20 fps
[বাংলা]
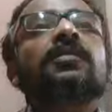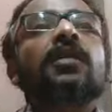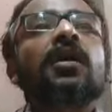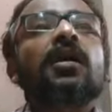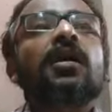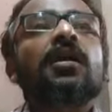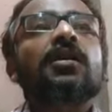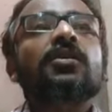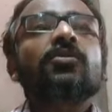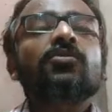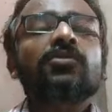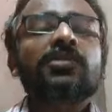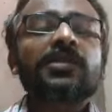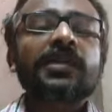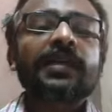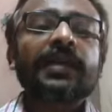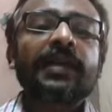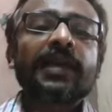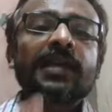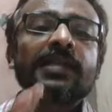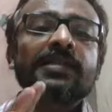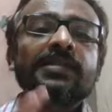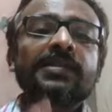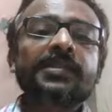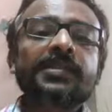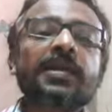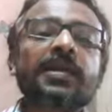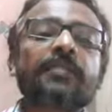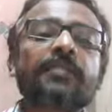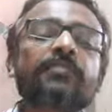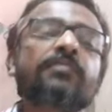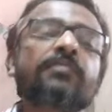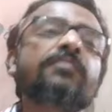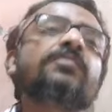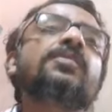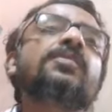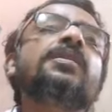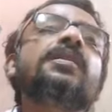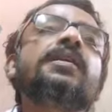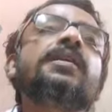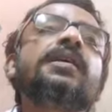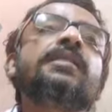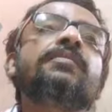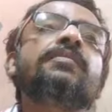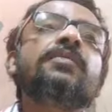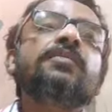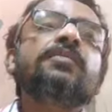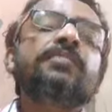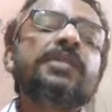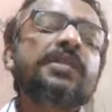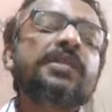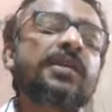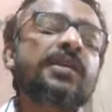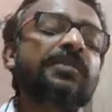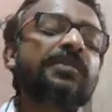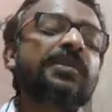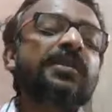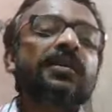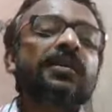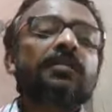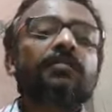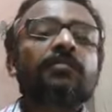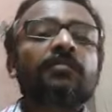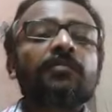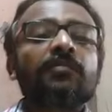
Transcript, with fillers: থার্ড হচ্ছে ক্যালসিয়াম এবং ভিটামিনের